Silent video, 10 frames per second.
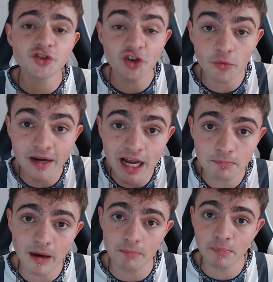sobre el
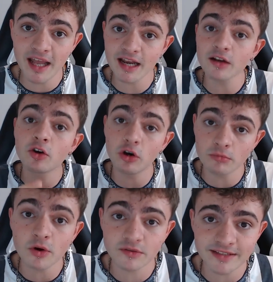papel
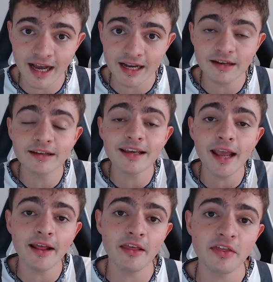como tal
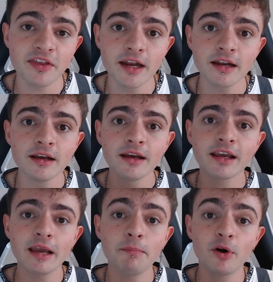quiere decir
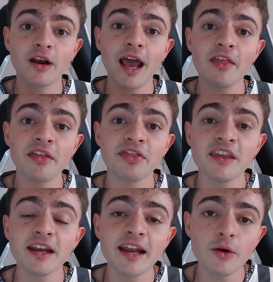que por cada
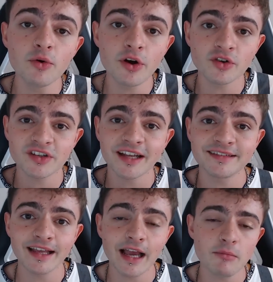100 euros que
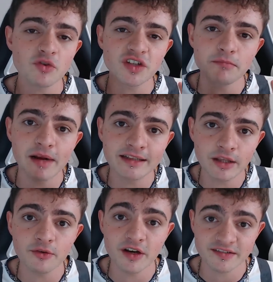tengamos
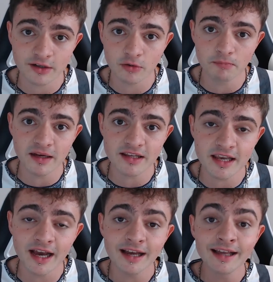invertido en esta
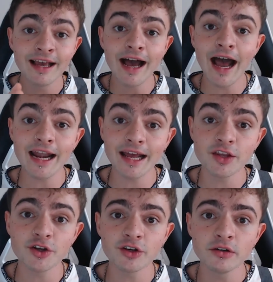compañía, al
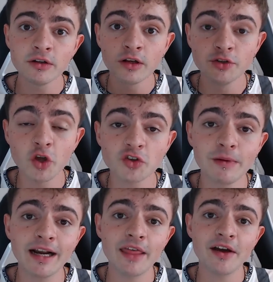año nos
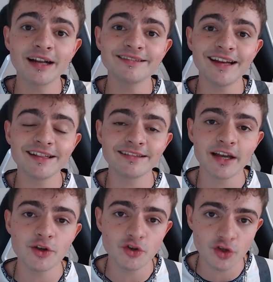van a dar
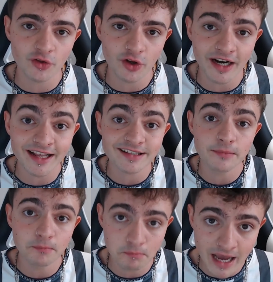38
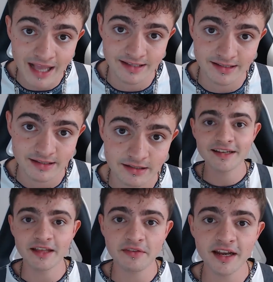dólares más.
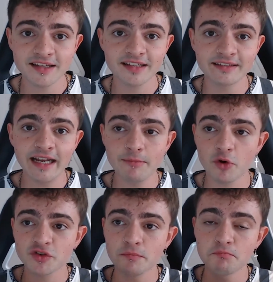Es decir, si
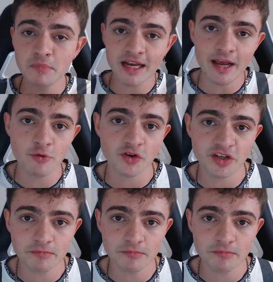tenemos 1000 euros